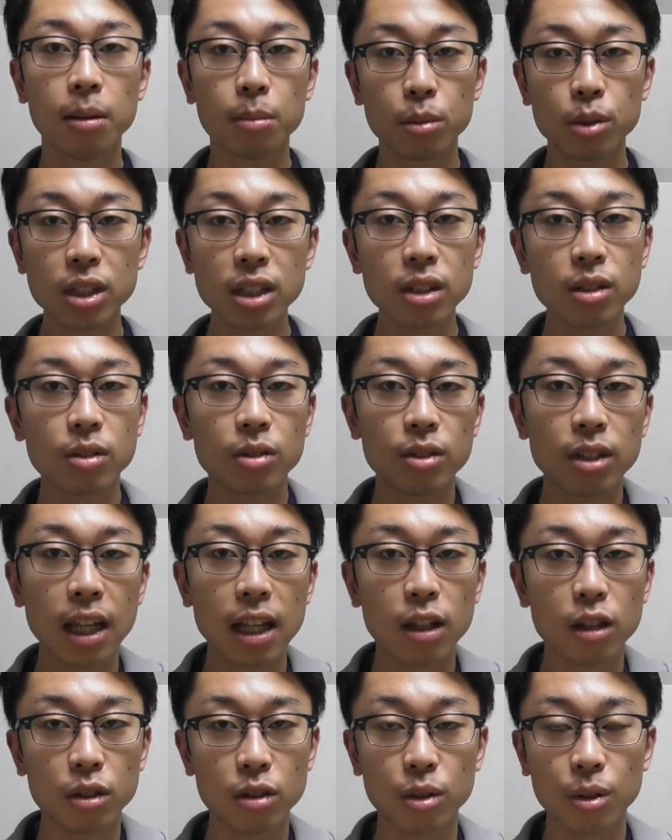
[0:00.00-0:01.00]
もちろん
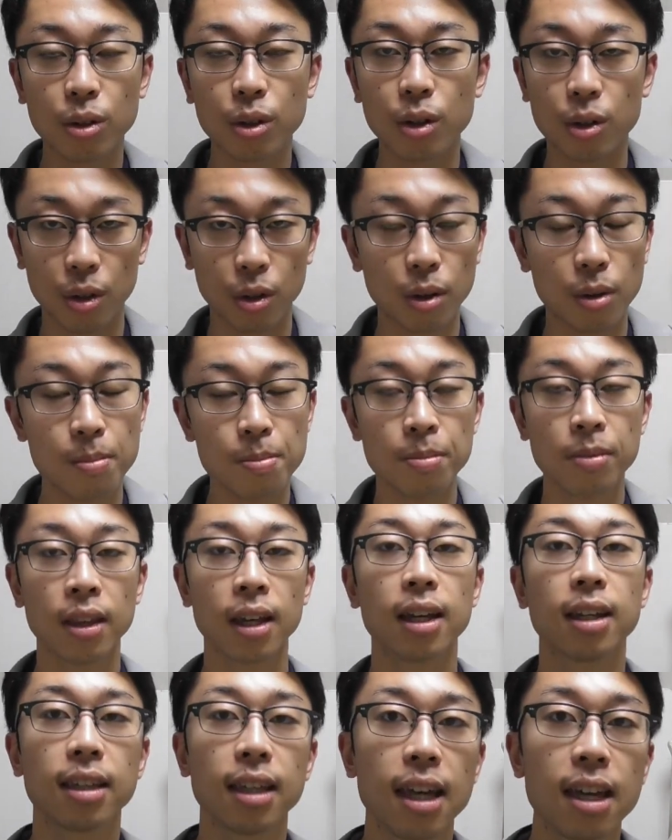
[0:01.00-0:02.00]
腕のところ
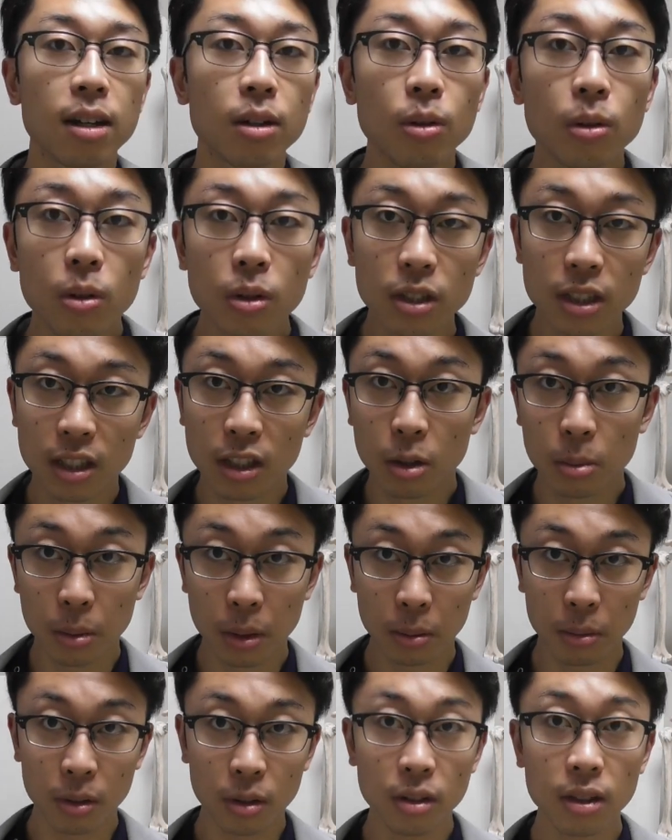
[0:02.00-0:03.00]
肩甲骨の
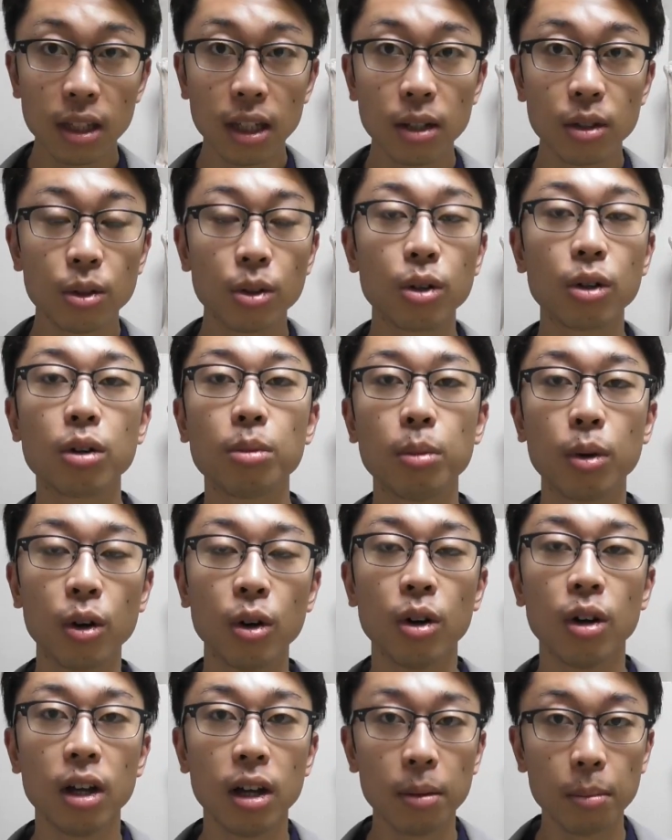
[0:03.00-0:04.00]
部分っていうところ
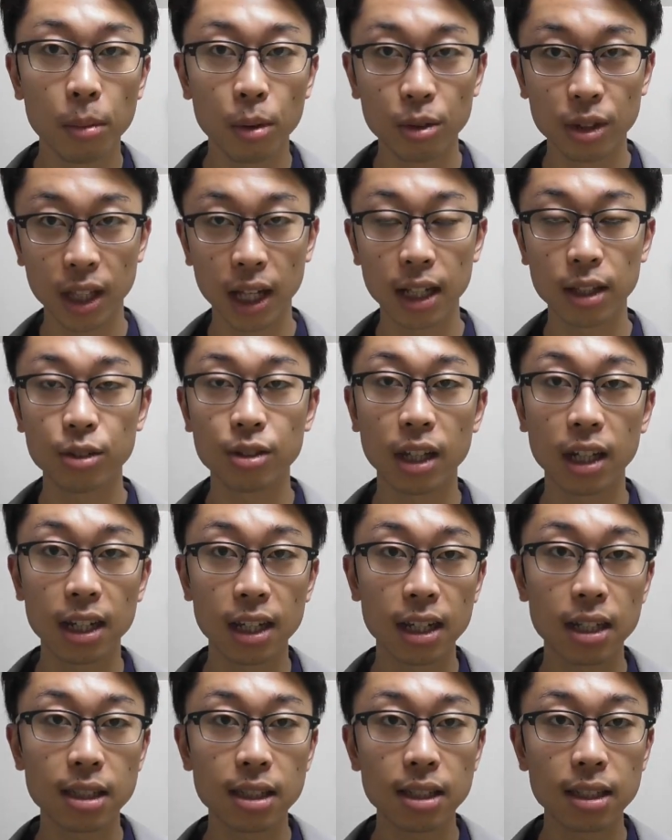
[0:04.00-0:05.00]
も問題とな
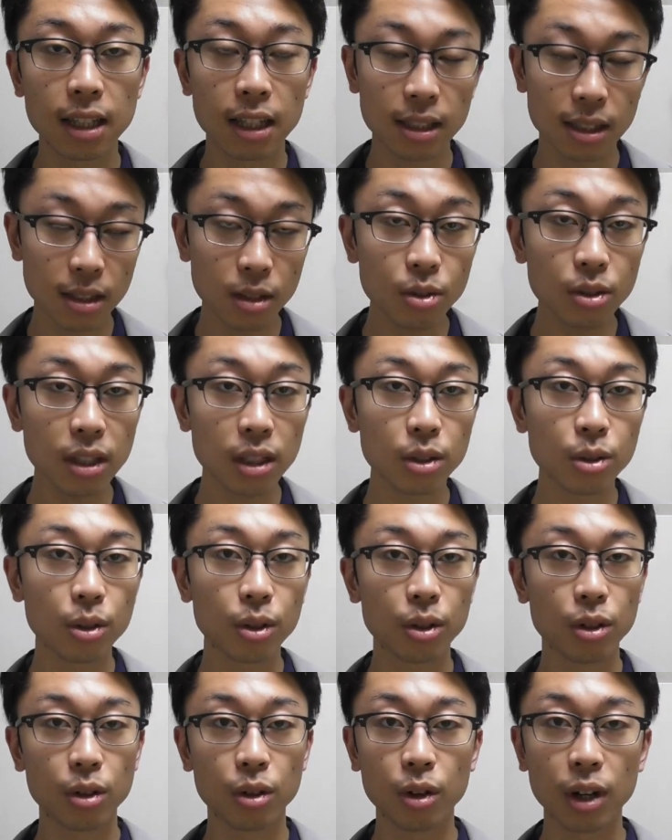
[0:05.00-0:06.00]
りやすいですよっていうと
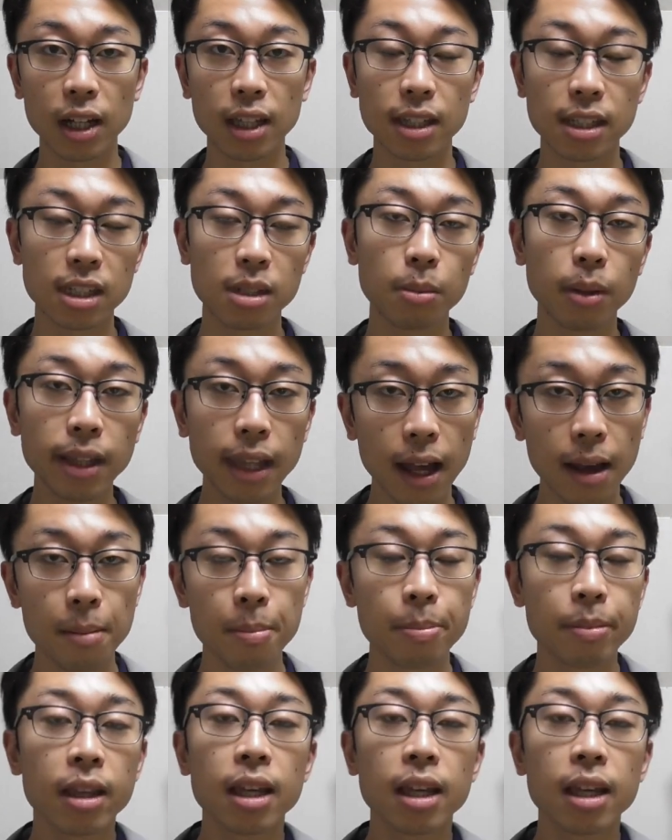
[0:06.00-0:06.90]
ころのお話まで